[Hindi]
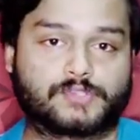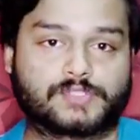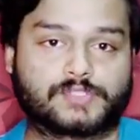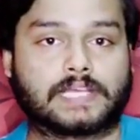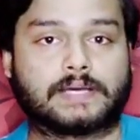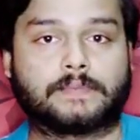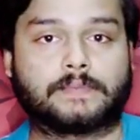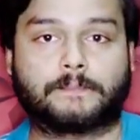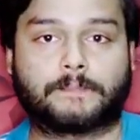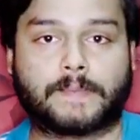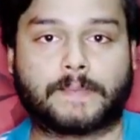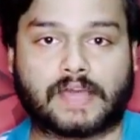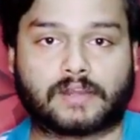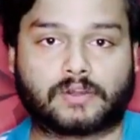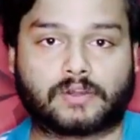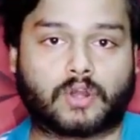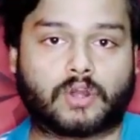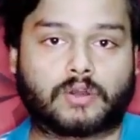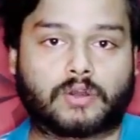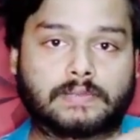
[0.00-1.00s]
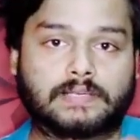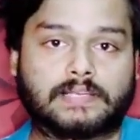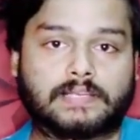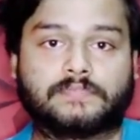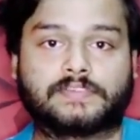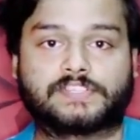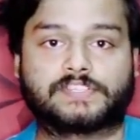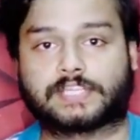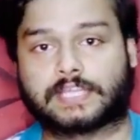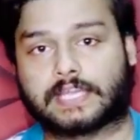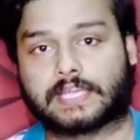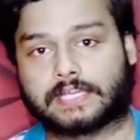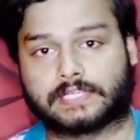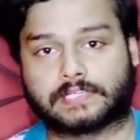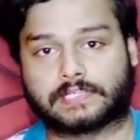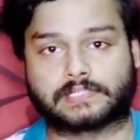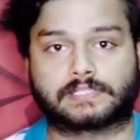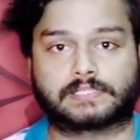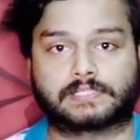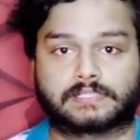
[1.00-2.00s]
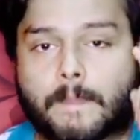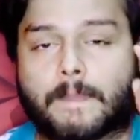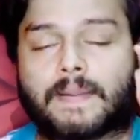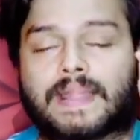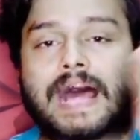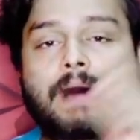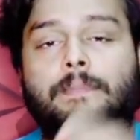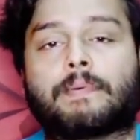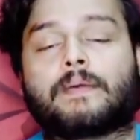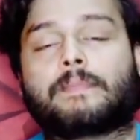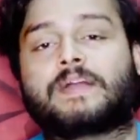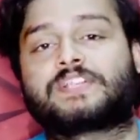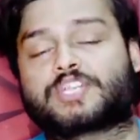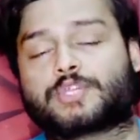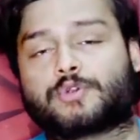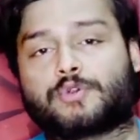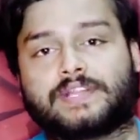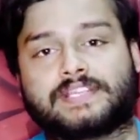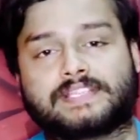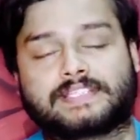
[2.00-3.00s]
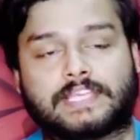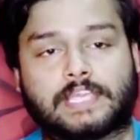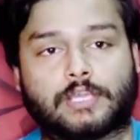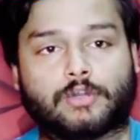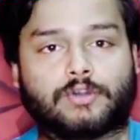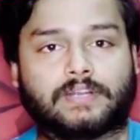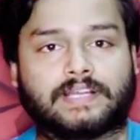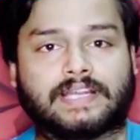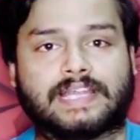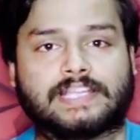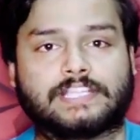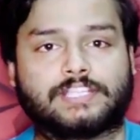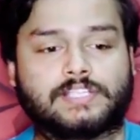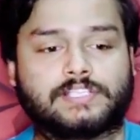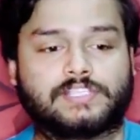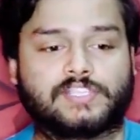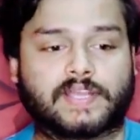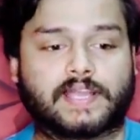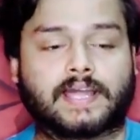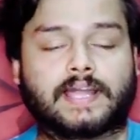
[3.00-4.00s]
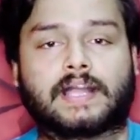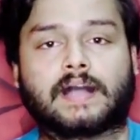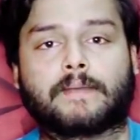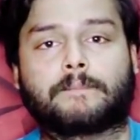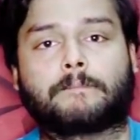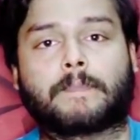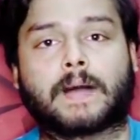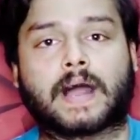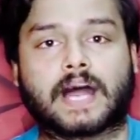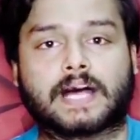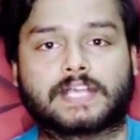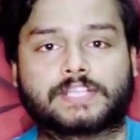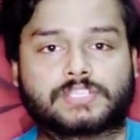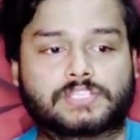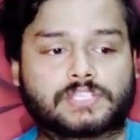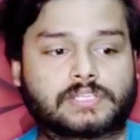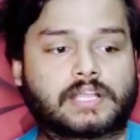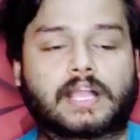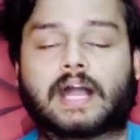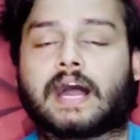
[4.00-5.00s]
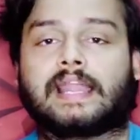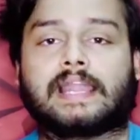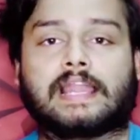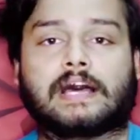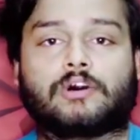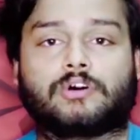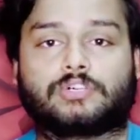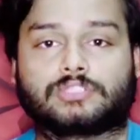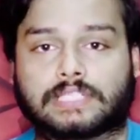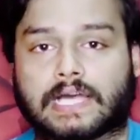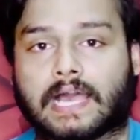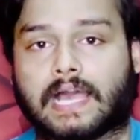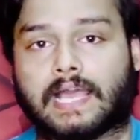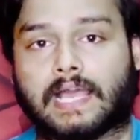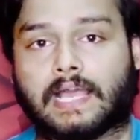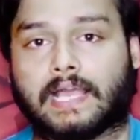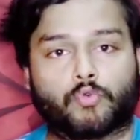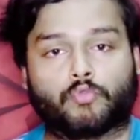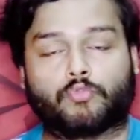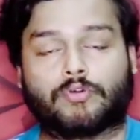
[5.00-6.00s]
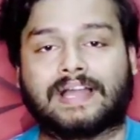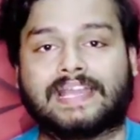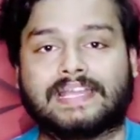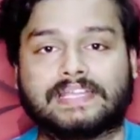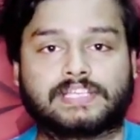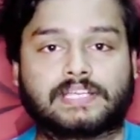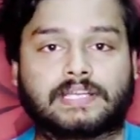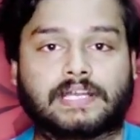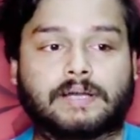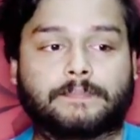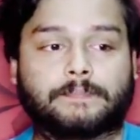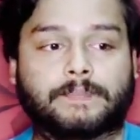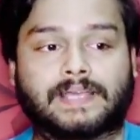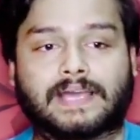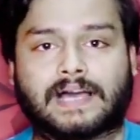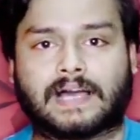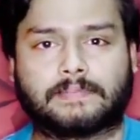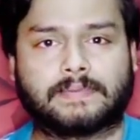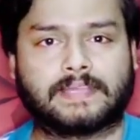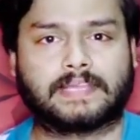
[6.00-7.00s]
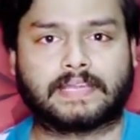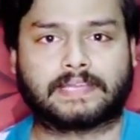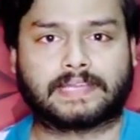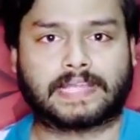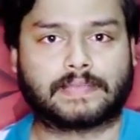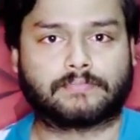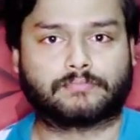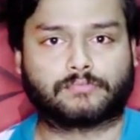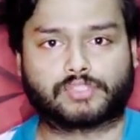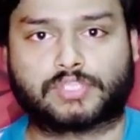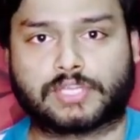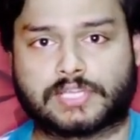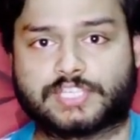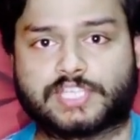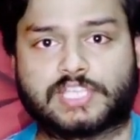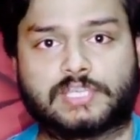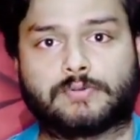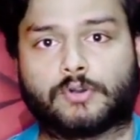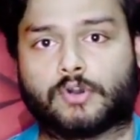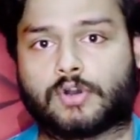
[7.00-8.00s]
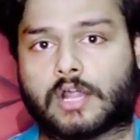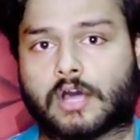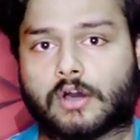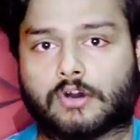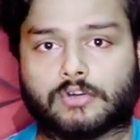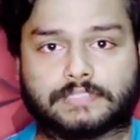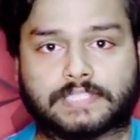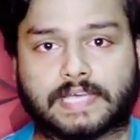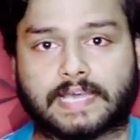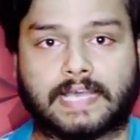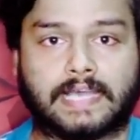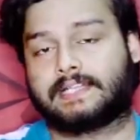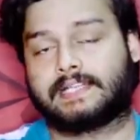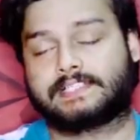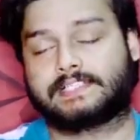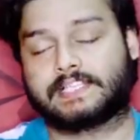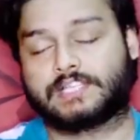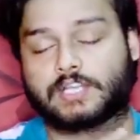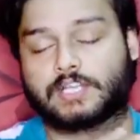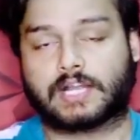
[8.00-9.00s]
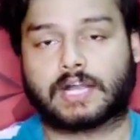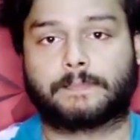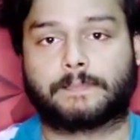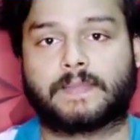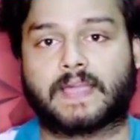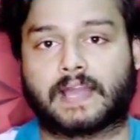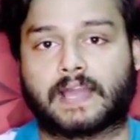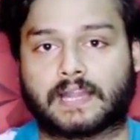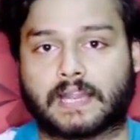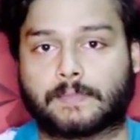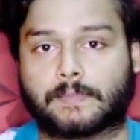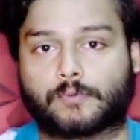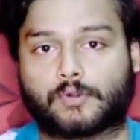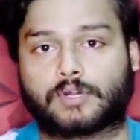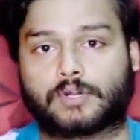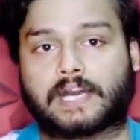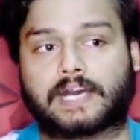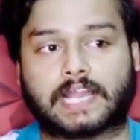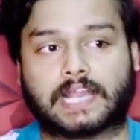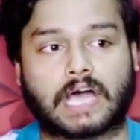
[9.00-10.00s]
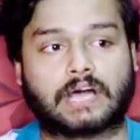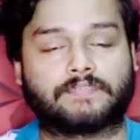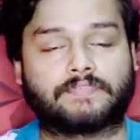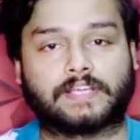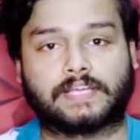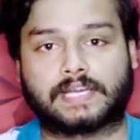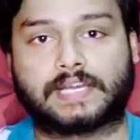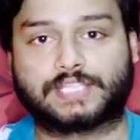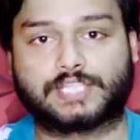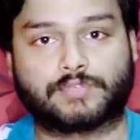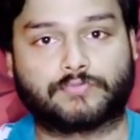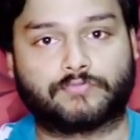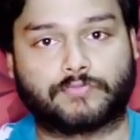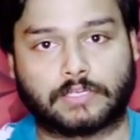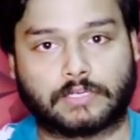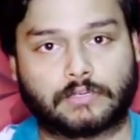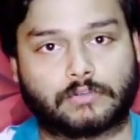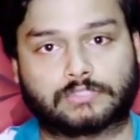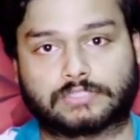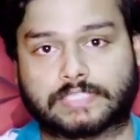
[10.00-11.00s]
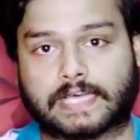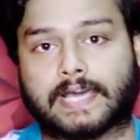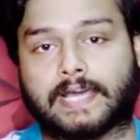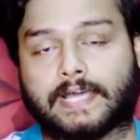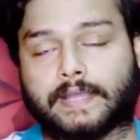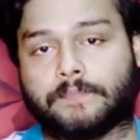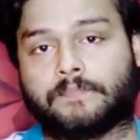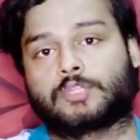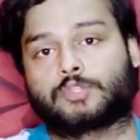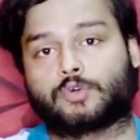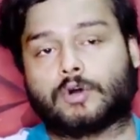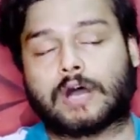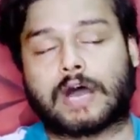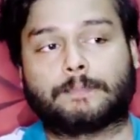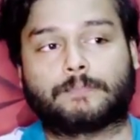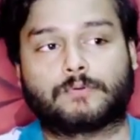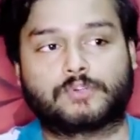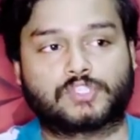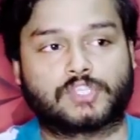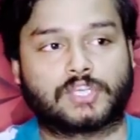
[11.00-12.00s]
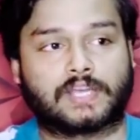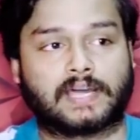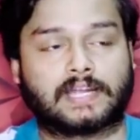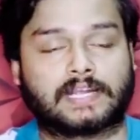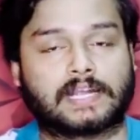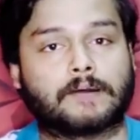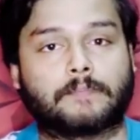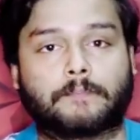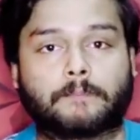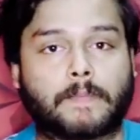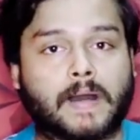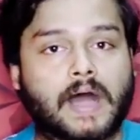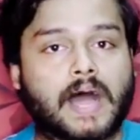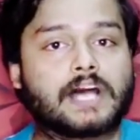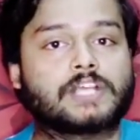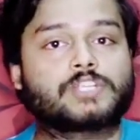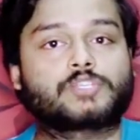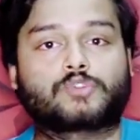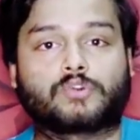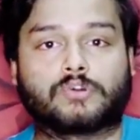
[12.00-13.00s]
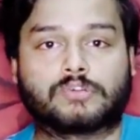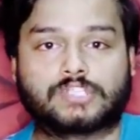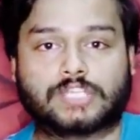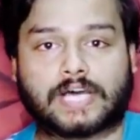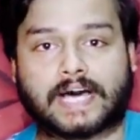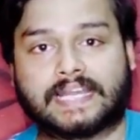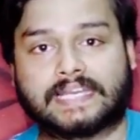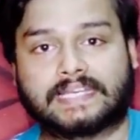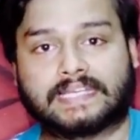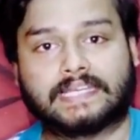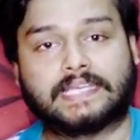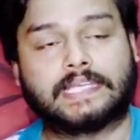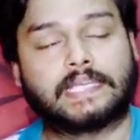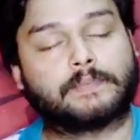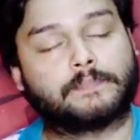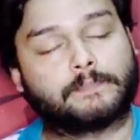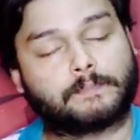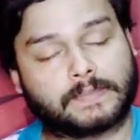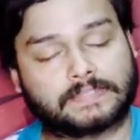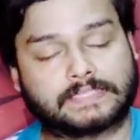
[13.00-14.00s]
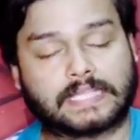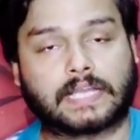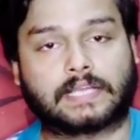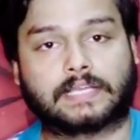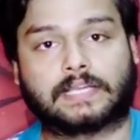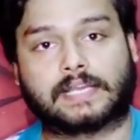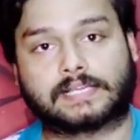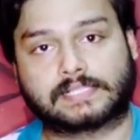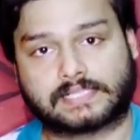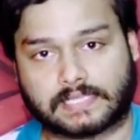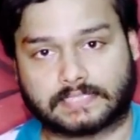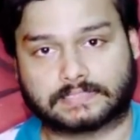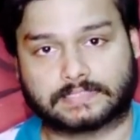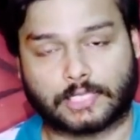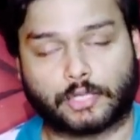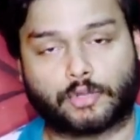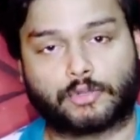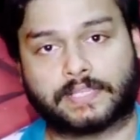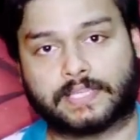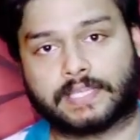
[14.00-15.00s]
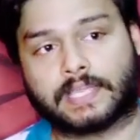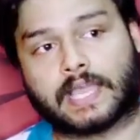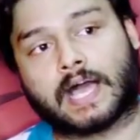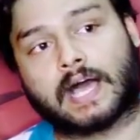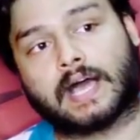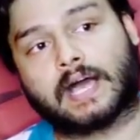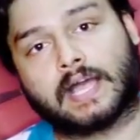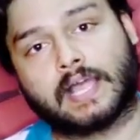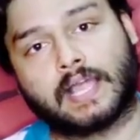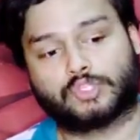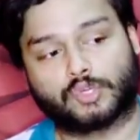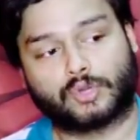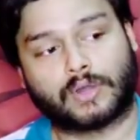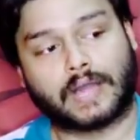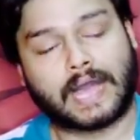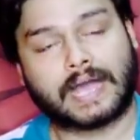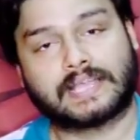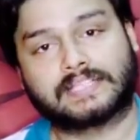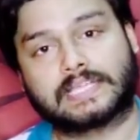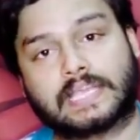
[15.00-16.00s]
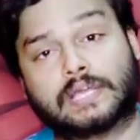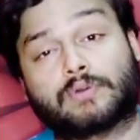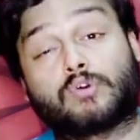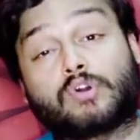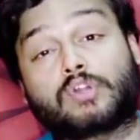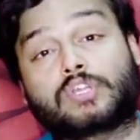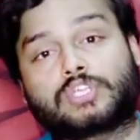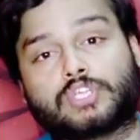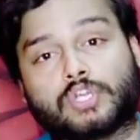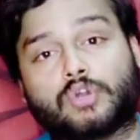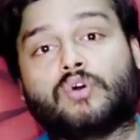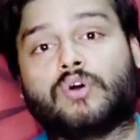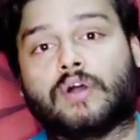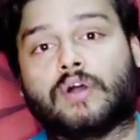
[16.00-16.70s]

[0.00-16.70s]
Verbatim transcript: टू सम पैरानॉर्मल इन्वेस्टिगेटर्स बट आप हमेशा नोटिस किए होंगे जिस जगह का पास्ट काला होता है वही जगह पे अभी के टाइम कुछ अजीब हो रहा होता है किसी जगह पे अगर आपको खराब एनर्जी फील होता है तो आप उस जगह का पास्ट को जान के ये पता कर सकते हो कि यहाँ जो आज है वो क्यूँ